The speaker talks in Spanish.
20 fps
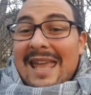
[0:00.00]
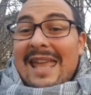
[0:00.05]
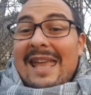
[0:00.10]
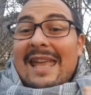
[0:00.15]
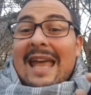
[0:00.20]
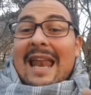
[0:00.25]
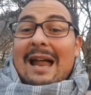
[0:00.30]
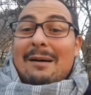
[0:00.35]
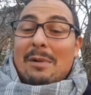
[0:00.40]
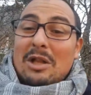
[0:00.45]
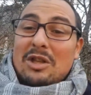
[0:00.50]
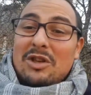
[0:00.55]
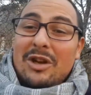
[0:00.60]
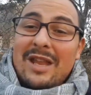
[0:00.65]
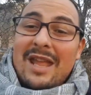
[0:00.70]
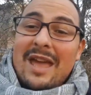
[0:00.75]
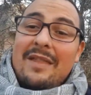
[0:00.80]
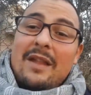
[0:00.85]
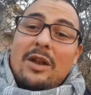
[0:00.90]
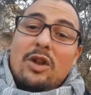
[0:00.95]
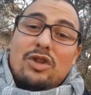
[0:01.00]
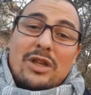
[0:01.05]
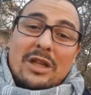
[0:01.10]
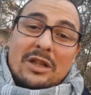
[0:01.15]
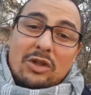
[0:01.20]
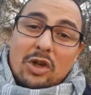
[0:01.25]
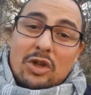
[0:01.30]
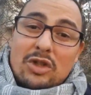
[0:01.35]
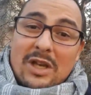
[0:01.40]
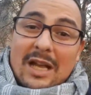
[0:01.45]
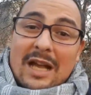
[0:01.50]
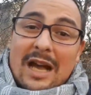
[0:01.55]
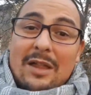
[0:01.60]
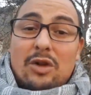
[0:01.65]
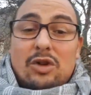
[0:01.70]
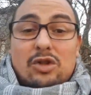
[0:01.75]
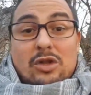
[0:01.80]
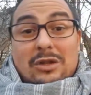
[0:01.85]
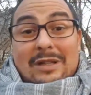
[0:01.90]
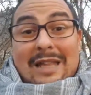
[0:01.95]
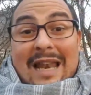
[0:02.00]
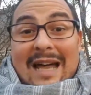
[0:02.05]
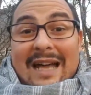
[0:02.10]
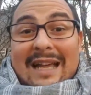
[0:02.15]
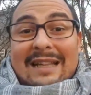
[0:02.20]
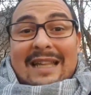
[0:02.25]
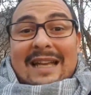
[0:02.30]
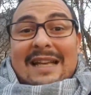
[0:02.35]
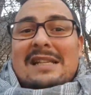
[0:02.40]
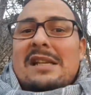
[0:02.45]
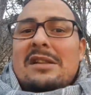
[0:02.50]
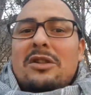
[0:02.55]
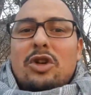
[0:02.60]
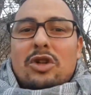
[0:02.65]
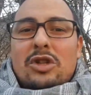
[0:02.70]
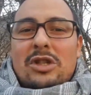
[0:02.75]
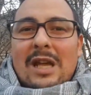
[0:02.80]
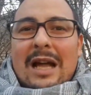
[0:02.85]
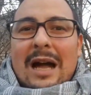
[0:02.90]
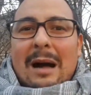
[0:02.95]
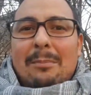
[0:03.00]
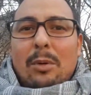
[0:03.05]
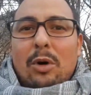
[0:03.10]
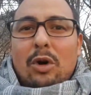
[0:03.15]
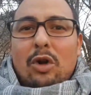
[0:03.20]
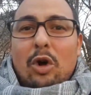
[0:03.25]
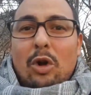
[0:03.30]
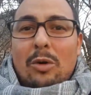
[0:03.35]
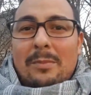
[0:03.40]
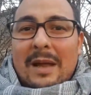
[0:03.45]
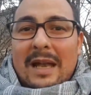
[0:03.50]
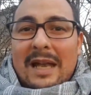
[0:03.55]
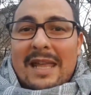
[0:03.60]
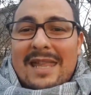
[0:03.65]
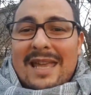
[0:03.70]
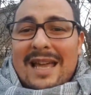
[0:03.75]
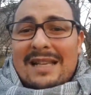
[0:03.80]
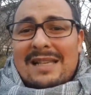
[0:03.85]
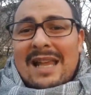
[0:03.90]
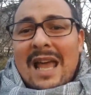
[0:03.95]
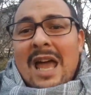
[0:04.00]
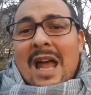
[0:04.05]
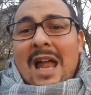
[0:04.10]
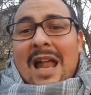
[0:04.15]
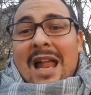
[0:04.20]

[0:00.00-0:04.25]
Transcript: Y que la mayoría de los intoxicados, de la gente que se intoxica por colmenillas,